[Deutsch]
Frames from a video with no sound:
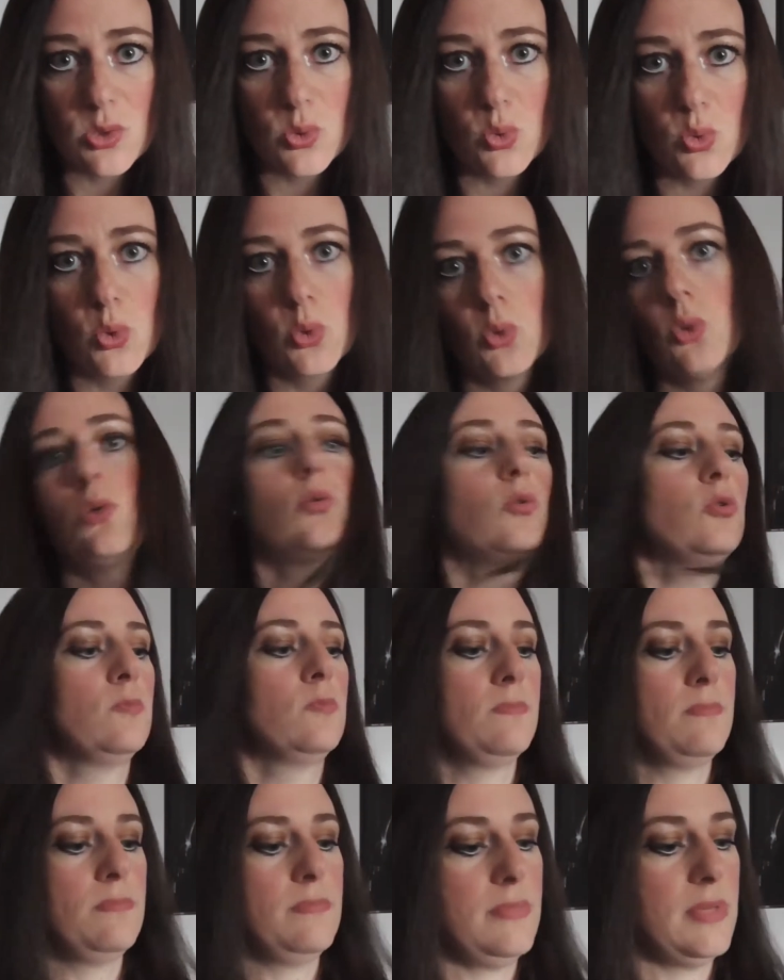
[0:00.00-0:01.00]
suchen,
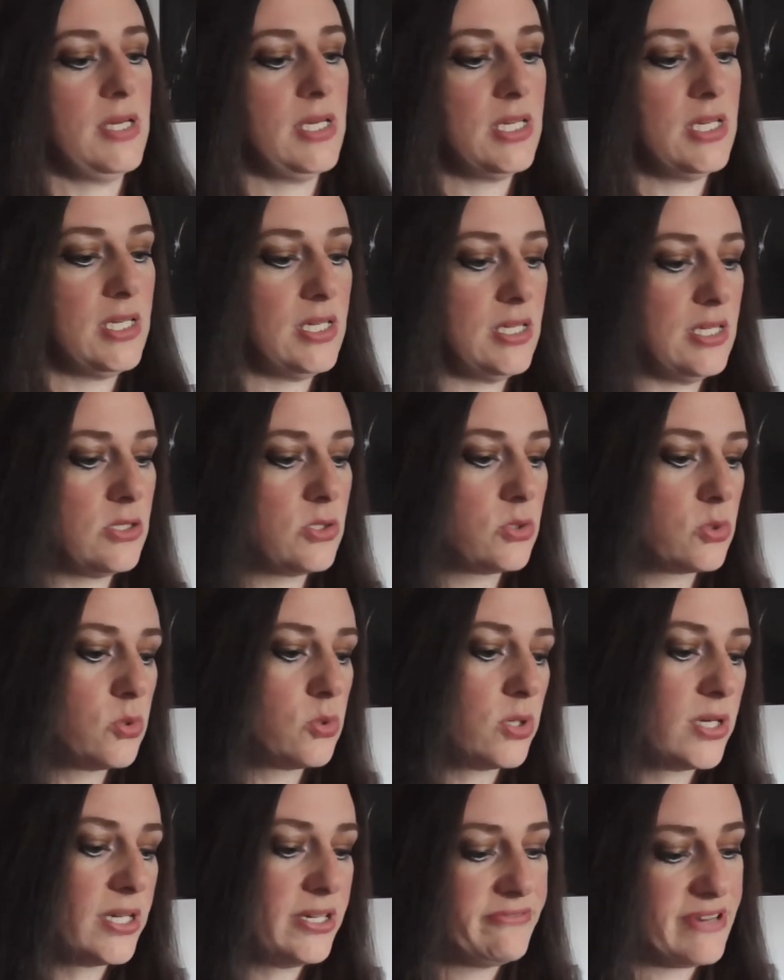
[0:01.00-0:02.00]
um äh, zu
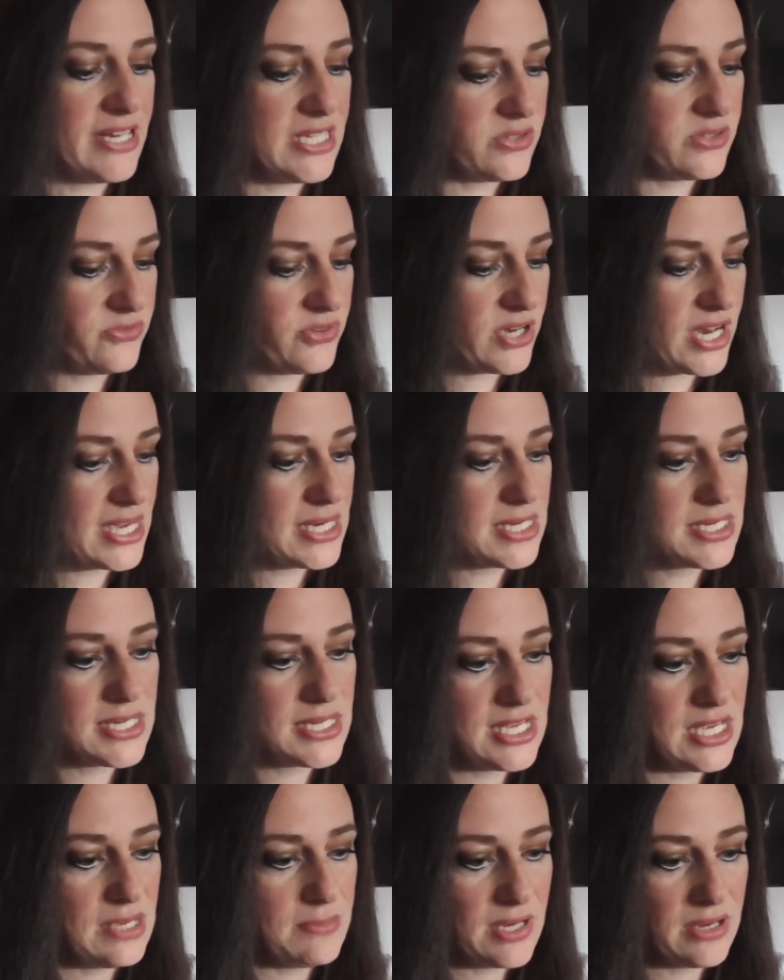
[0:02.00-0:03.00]
gucken, was für ein
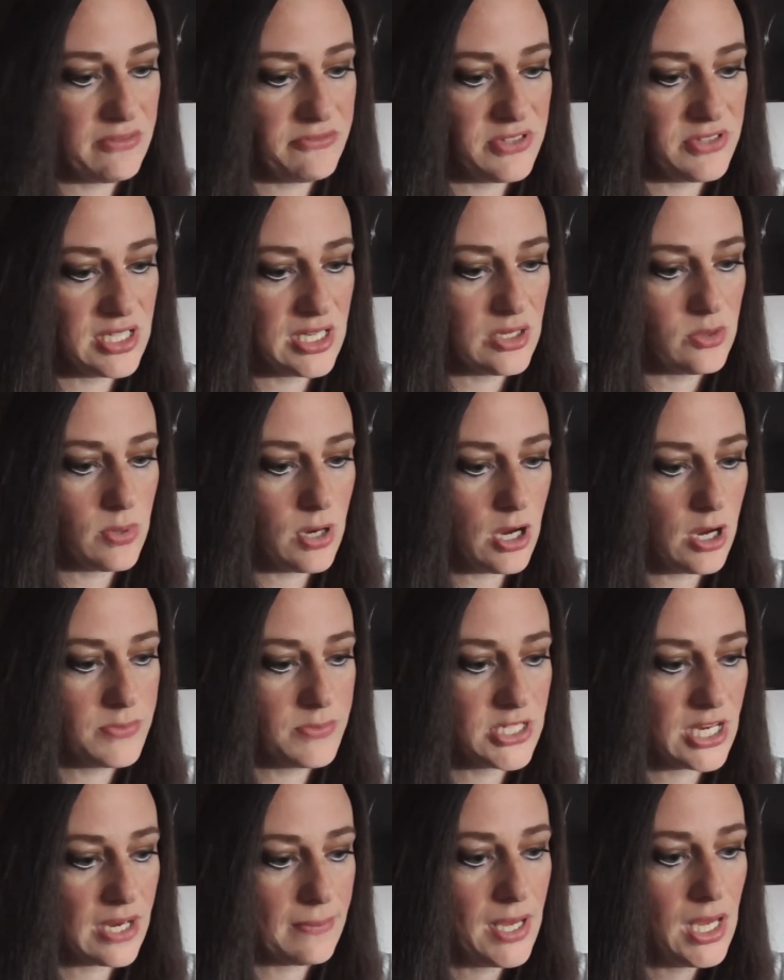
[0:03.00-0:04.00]
Thema wir
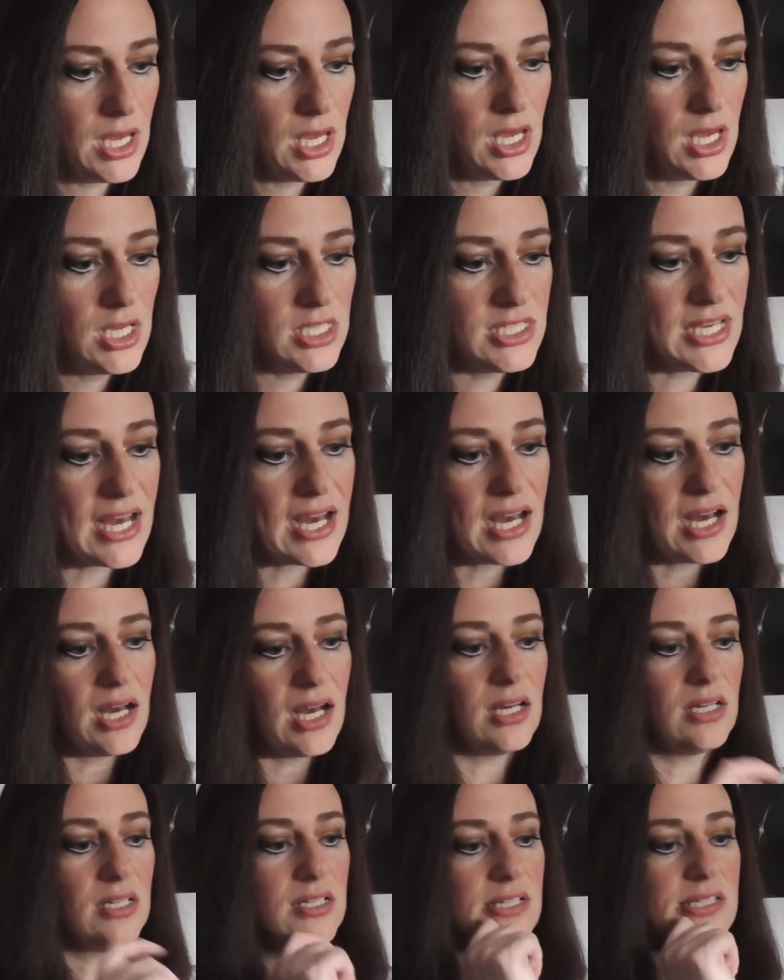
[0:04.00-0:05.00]
überhaupt haben.
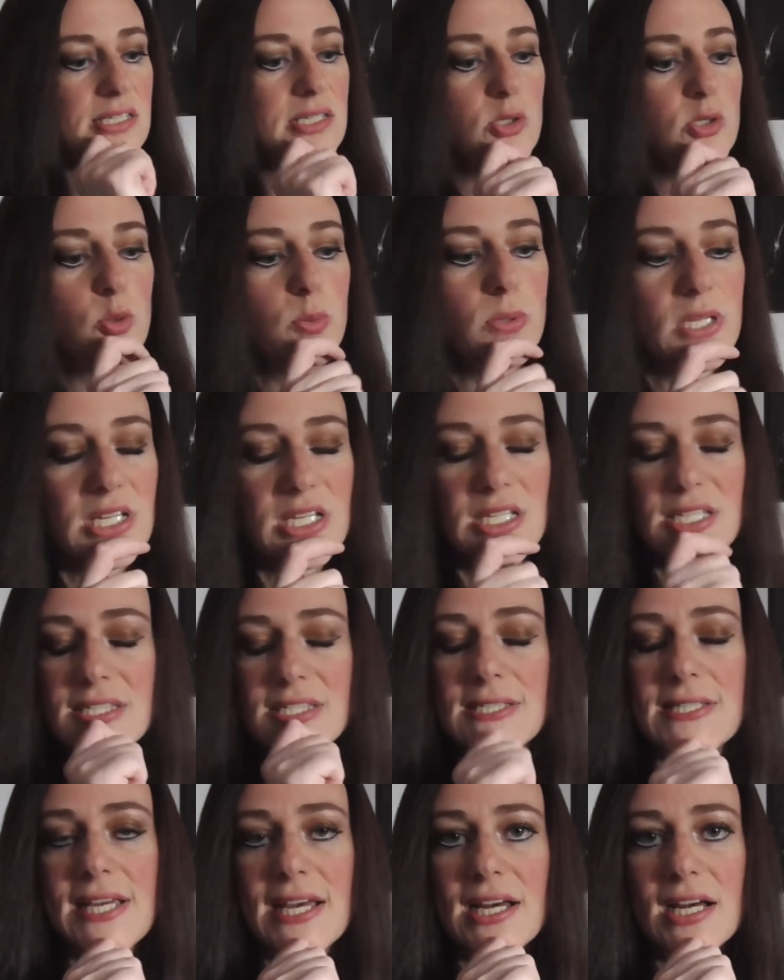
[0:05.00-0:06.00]
Ja, es ist
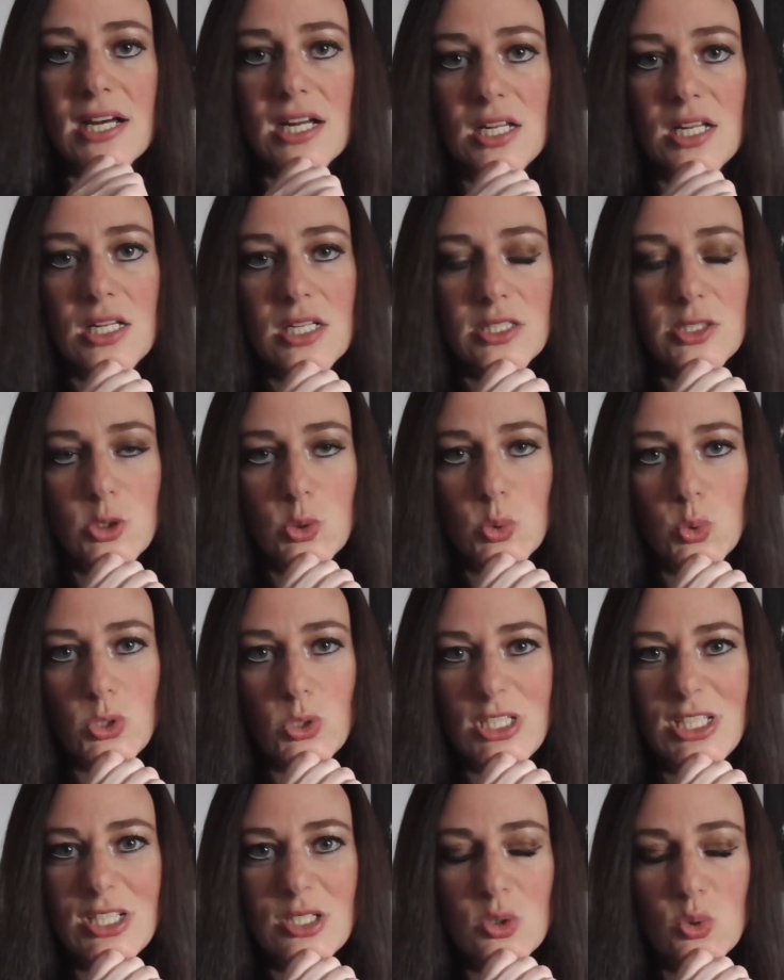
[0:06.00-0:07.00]
übrigens der
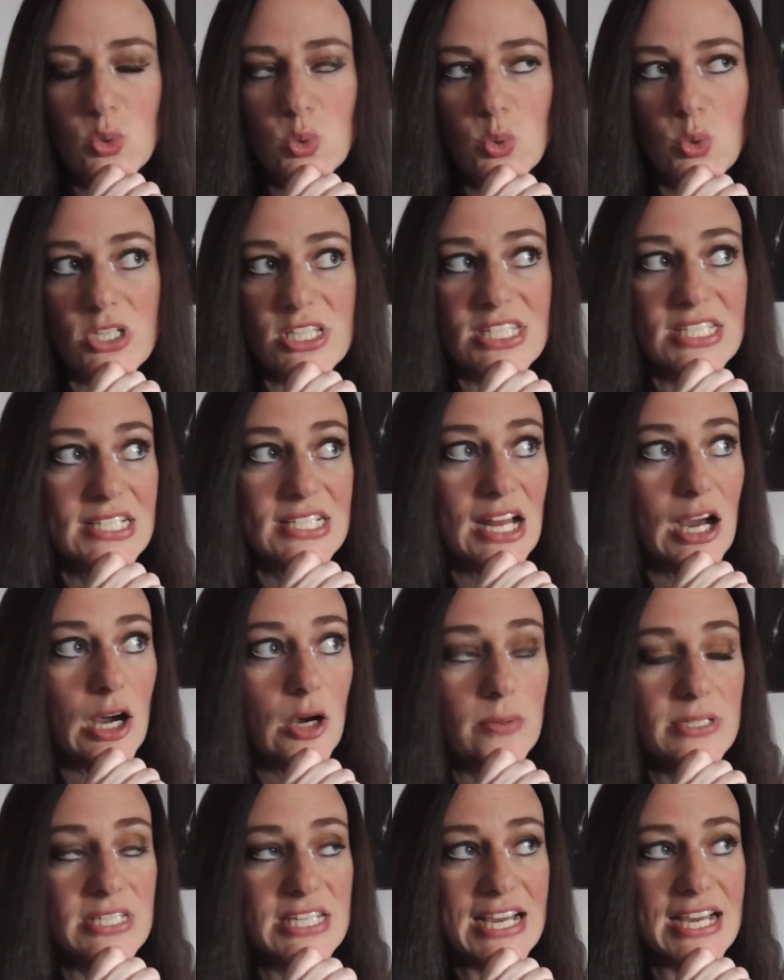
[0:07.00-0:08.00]
Juni-Loot. Ich
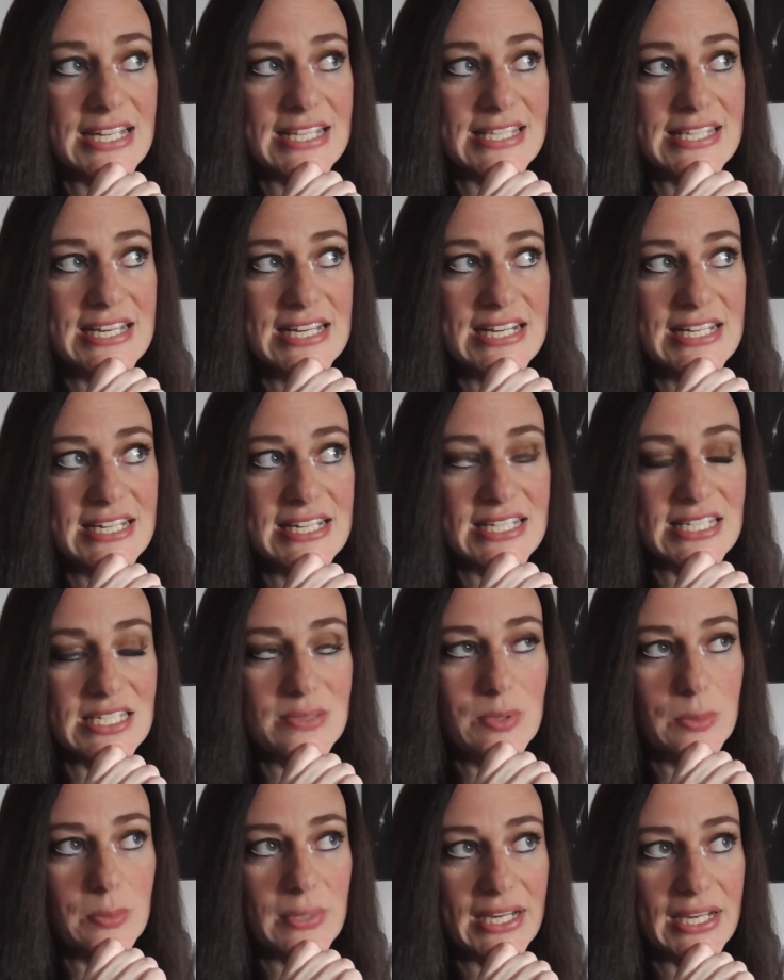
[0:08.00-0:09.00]
glaube tatsächlich, dass
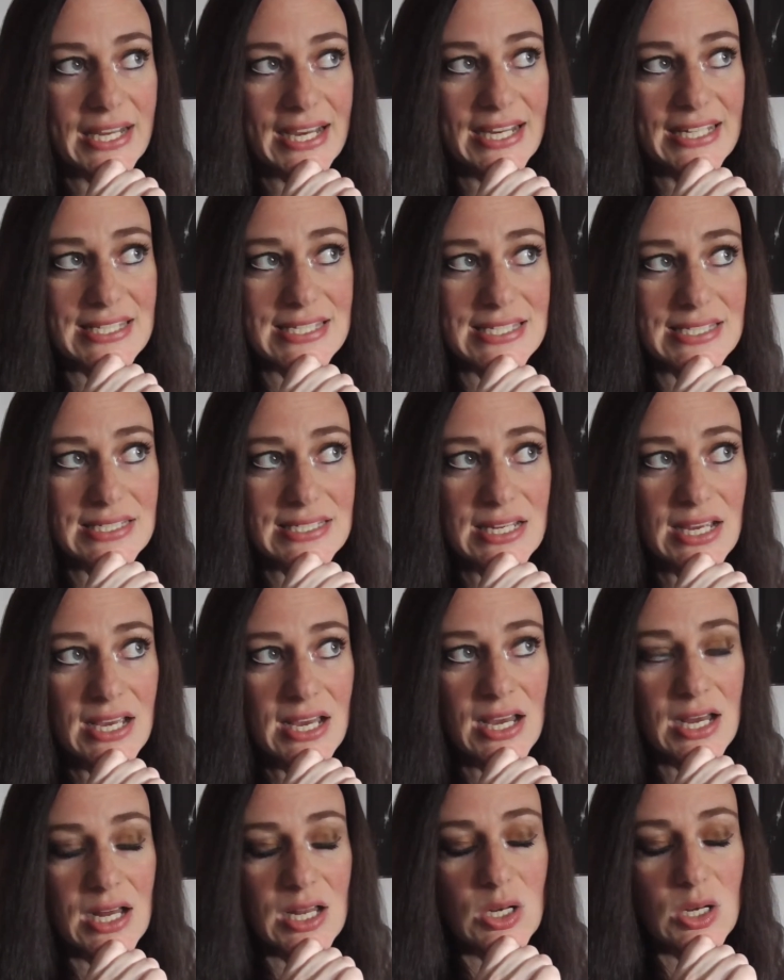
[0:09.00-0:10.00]
ich mit meinen ganzen
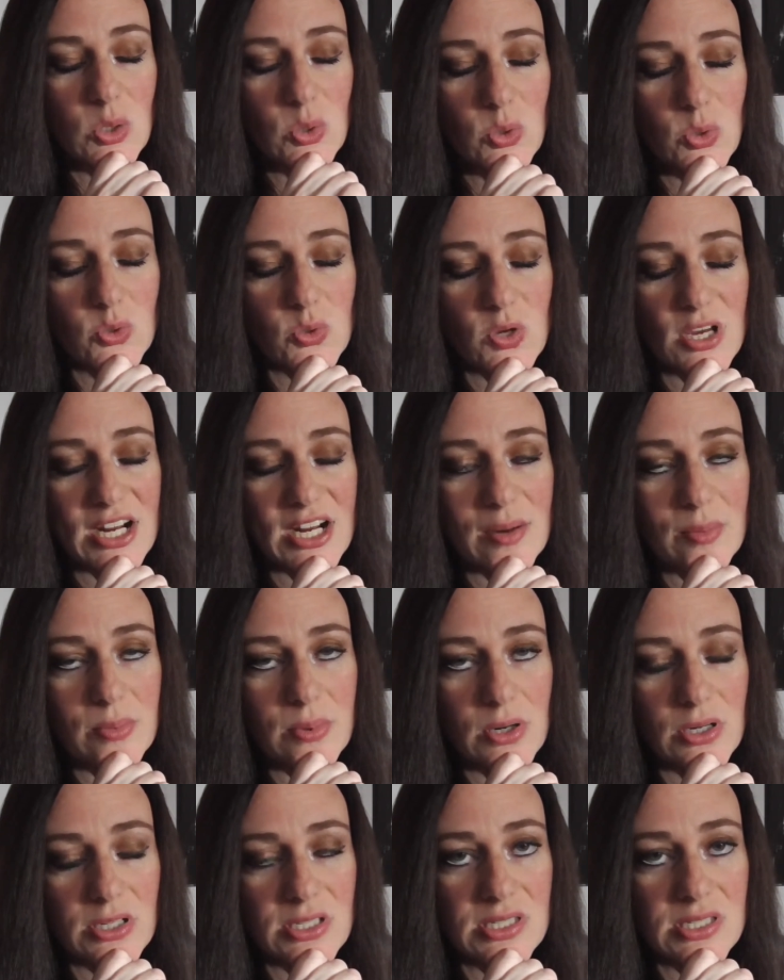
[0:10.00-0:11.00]

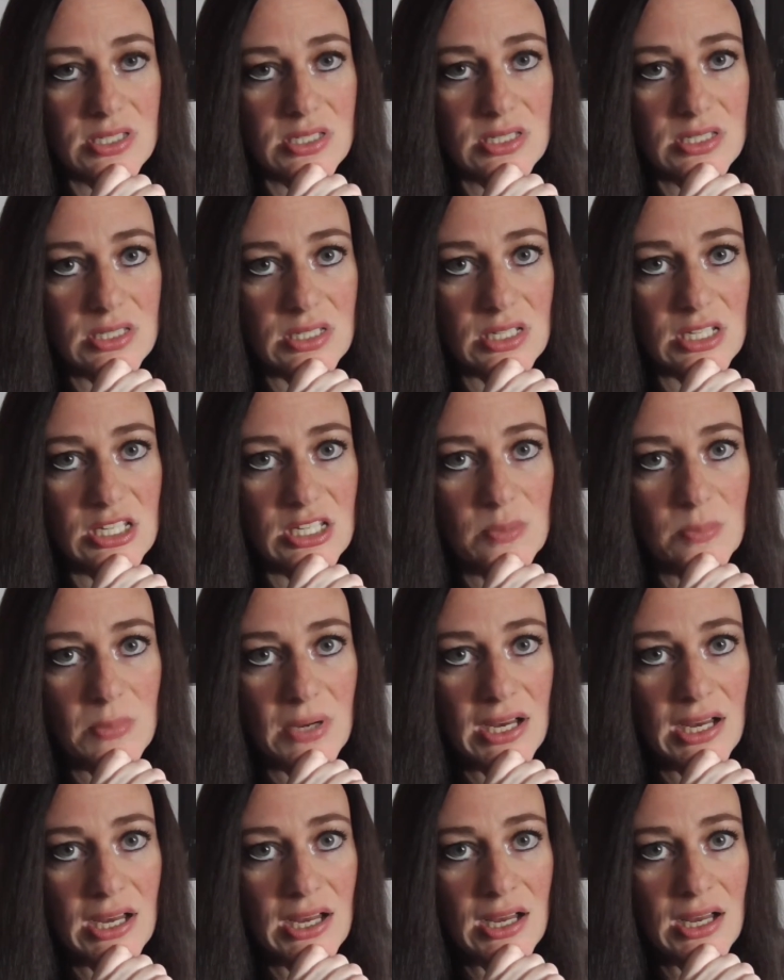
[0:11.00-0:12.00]
Loot-Redder-Boxen
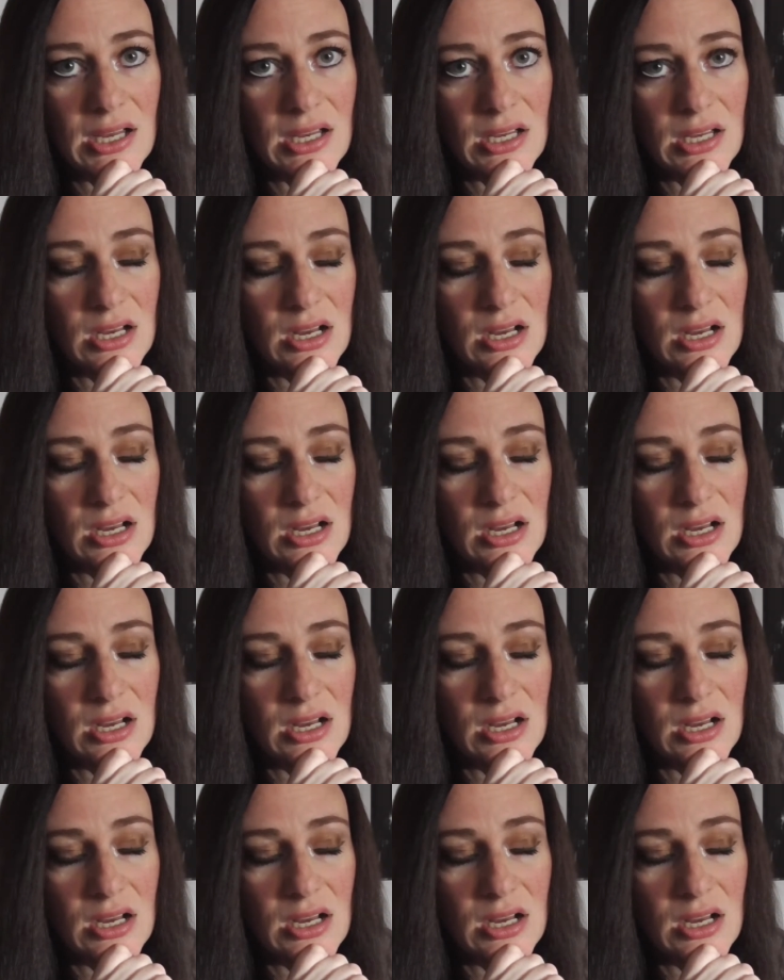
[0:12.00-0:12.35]
immer